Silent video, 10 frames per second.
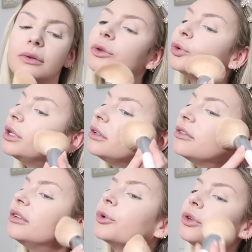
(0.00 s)

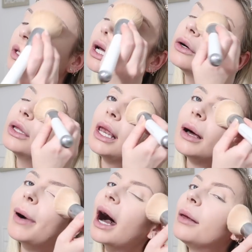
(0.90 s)
nudissimo di Diego Della
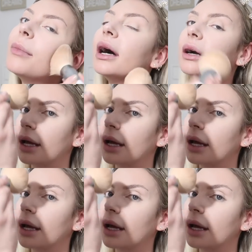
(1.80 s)
Palma